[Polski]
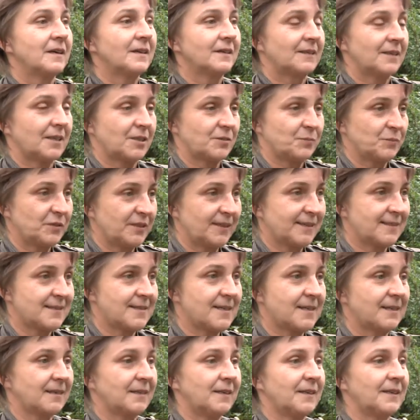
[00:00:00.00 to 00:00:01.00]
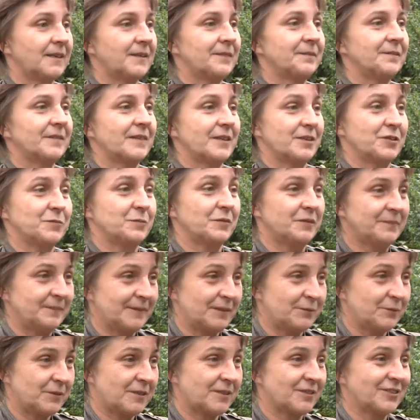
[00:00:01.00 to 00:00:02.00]
dać mu jedzenie, dać mu
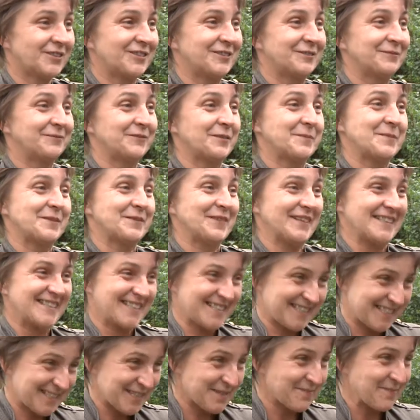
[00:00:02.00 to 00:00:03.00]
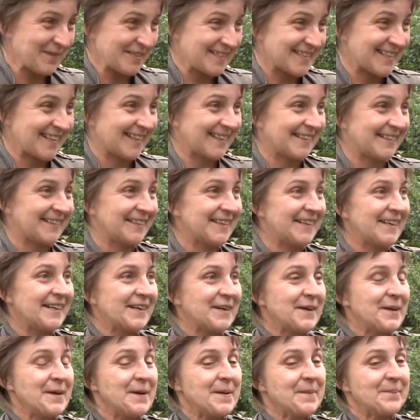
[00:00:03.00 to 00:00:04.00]
miłość, wyprowadzać na spacery e,
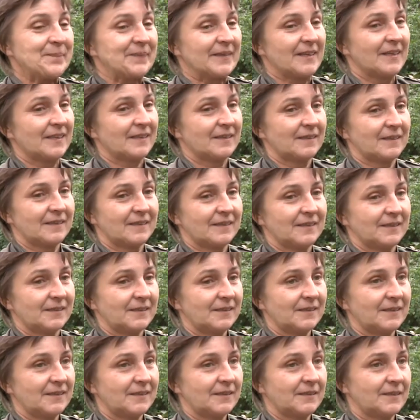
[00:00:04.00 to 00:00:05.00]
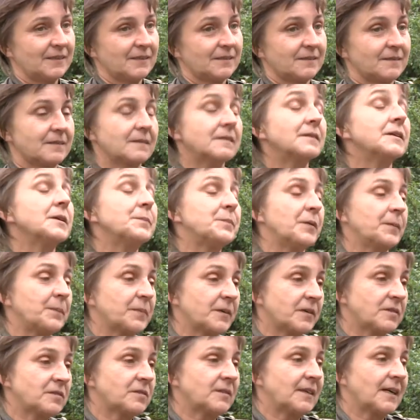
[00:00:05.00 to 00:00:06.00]
i, i po
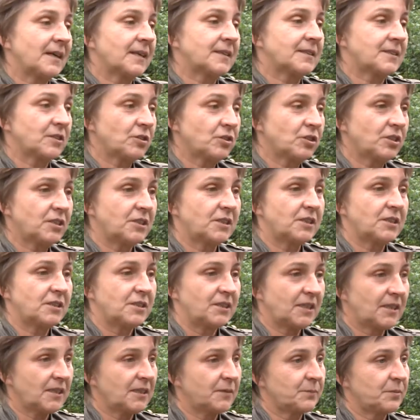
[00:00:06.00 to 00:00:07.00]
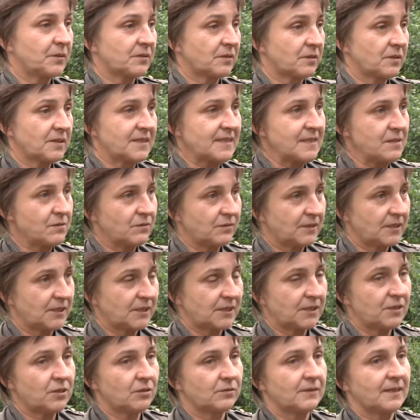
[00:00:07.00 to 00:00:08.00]
prostu jak coś się dzieje, bo to jest
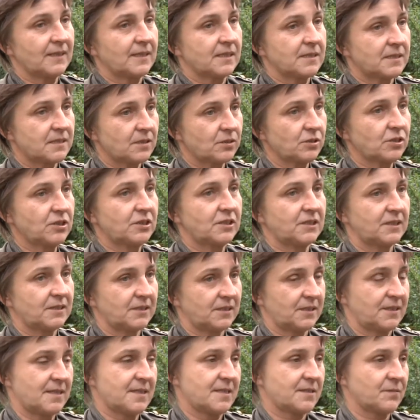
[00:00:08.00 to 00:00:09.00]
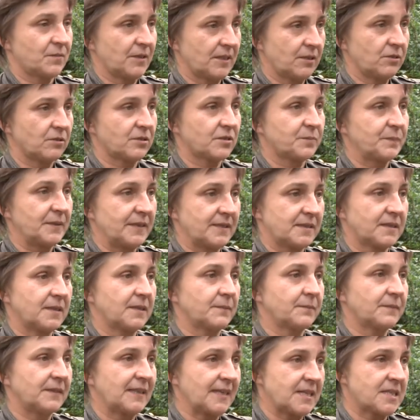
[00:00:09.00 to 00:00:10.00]
nieuniknione, jak coś się dzieje złego z
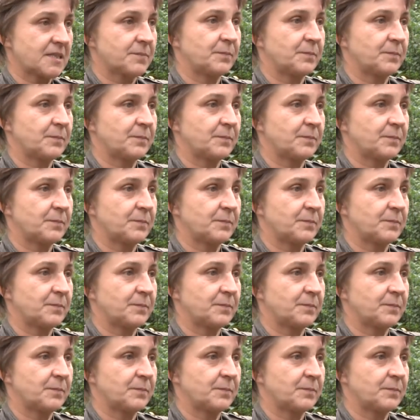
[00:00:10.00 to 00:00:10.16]
pieskiem, nas